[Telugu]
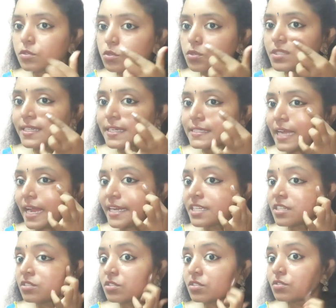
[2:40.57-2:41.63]
చూసారా
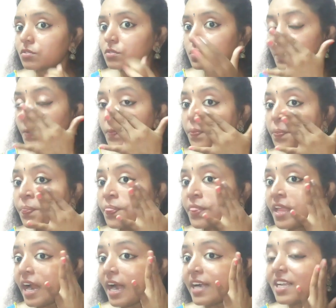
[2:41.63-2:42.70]
షైనింగ్ వస్తుంది
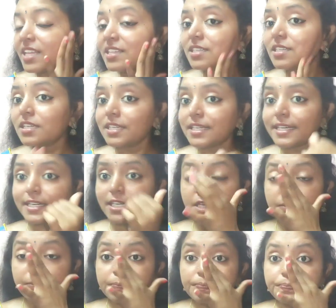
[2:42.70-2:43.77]
అంటే దీని ఏంటంటే
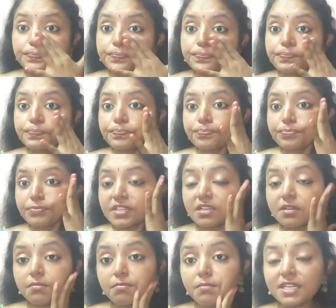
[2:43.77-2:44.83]

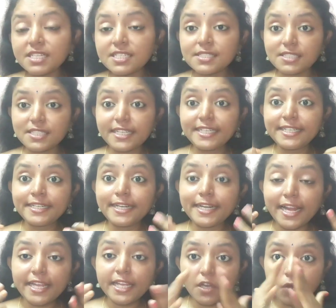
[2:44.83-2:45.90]
మన స్కిన్
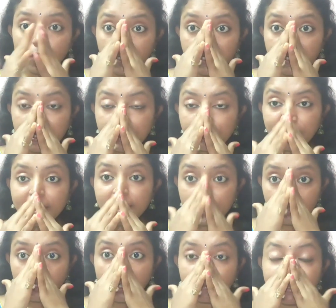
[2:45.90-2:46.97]
డ్రై అవ్వకుండా
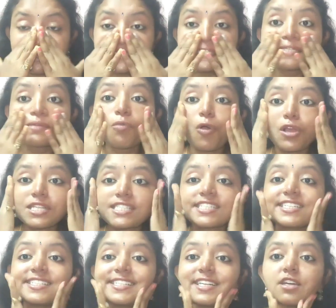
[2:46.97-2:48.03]
మనకి ఒక మంచి
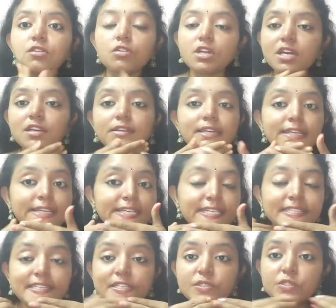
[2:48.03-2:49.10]
మాయిశ్చరైజర్గా కూడా
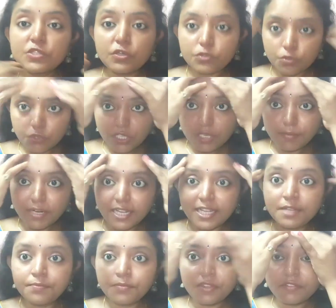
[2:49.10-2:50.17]
ఇది యూజ్ అవుతుందనమాట
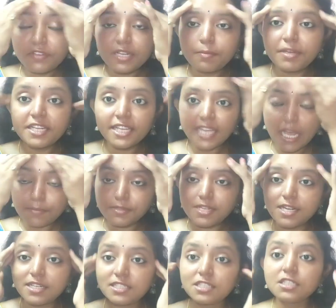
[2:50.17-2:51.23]
విటమిన్ ఈ
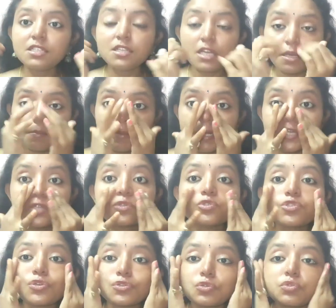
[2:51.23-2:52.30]
క్యాప్సల్ అనేది మనకి
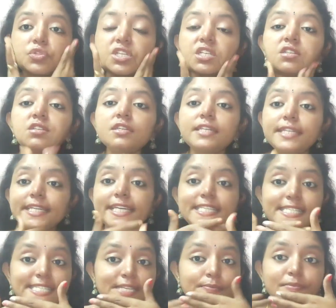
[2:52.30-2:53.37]
యూజ్ అవుతుంది
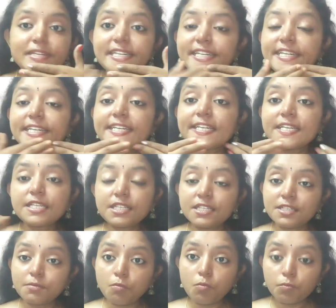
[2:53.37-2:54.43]
నెక్స్ట్ స్టెప్ ఏంటంటే
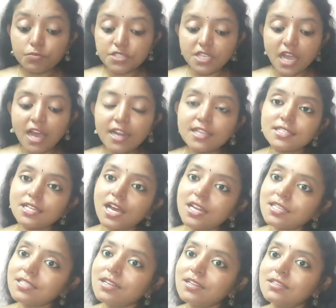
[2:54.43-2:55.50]
నేను చాలా
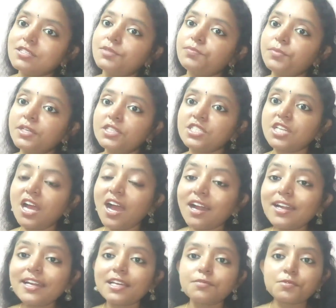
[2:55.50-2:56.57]
చాలా సార్లు చెప్పాను
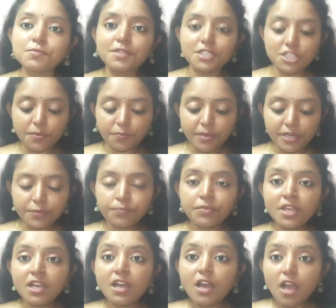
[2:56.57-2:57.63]
చాలా టైమ్స్ మీకు చెప్పాను
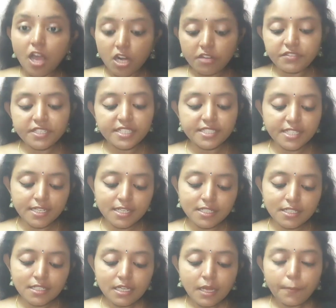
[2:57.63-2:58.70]
అలవీరా జెల్
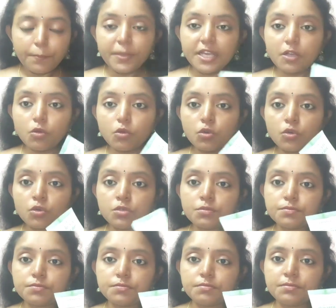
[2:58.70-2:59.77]
మీకు
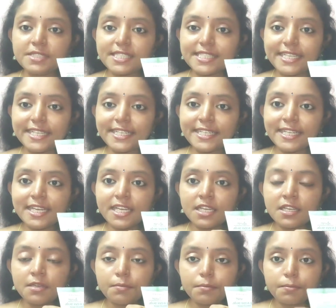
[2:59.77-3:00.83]
మీ స్కిన్కి
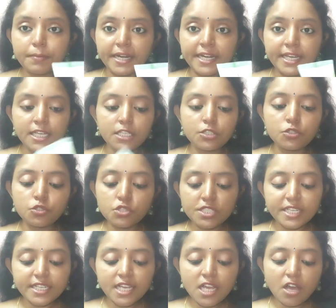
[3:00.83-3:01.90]
పడే యూజ్
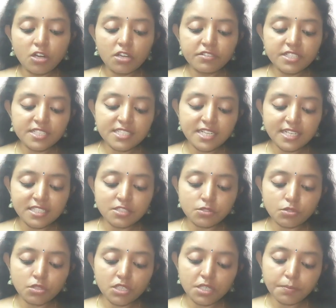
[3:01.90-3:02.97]
అయ్యే అలోవీరా జెల్
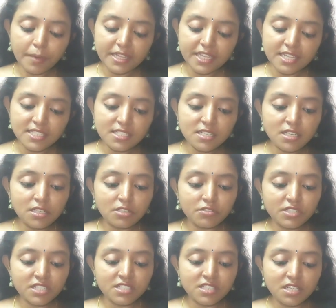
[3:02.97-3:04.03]
తీసుకోండి పతాంజలి
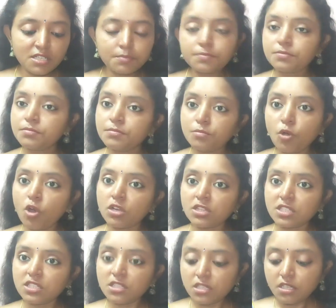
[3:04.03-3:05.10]
అలోవెరా జెల్
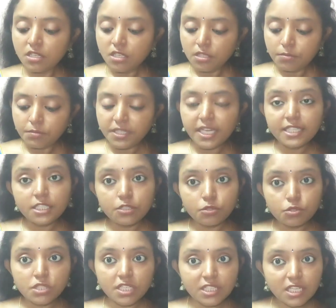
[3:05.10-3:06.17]
బాగుంది మీకు అది
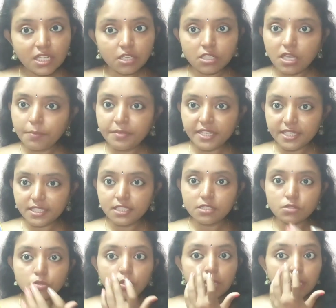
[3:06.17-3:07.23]
యూజ్ అయితే కనుక మీరు అది
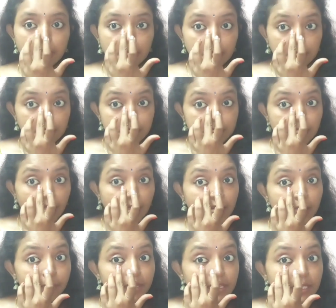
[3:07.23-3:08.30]
తీసుకోండి
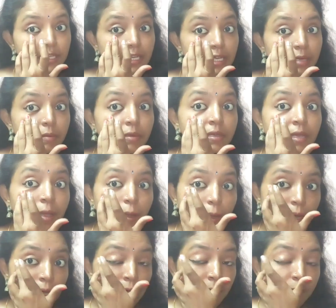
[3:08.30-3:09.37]
చాలామందికి
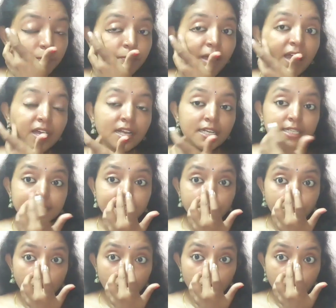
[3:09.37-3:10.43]
బాగా
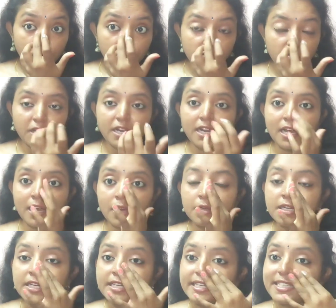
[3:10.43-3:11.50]
నిద్రపోకపోవడం వల్ల
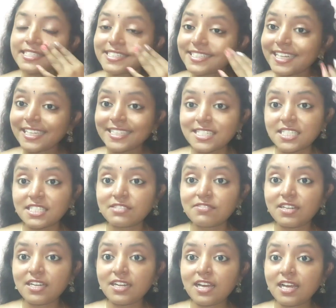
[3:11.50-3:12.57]
నెక్స్ట్ టెన్షన్స్
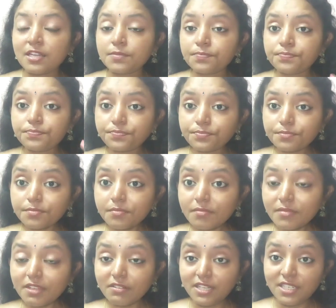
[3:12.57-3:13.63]
వల్ల
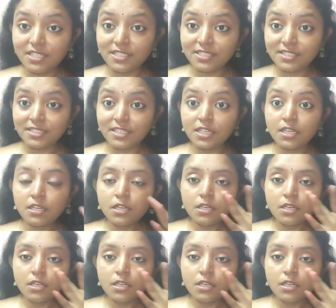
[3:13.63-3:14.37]
వాళ్ళు ఏంటంటే